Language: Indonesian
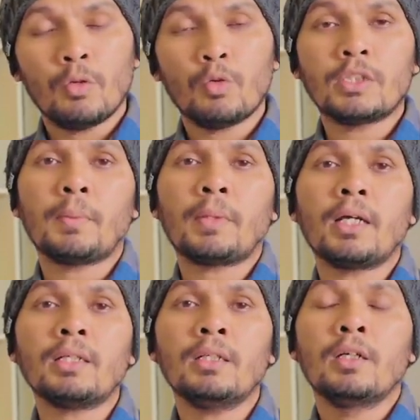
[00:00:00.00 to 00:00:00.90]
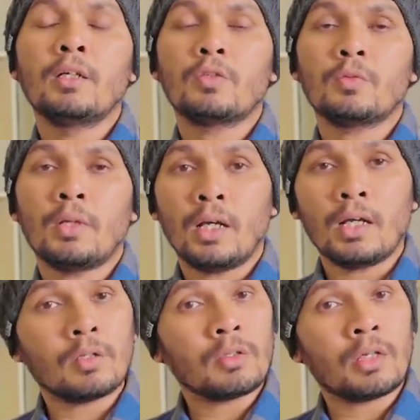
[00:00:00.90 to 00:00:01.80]
ucapkan
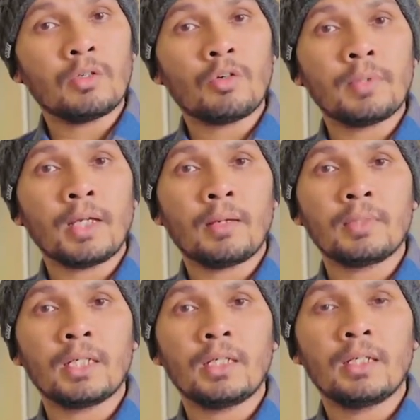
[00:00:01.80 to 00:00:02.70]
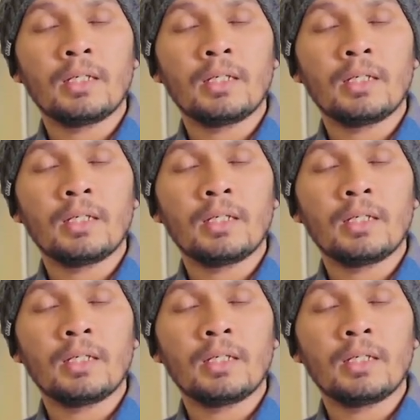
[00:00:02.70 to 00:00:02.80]
subhanallah wa bihamdih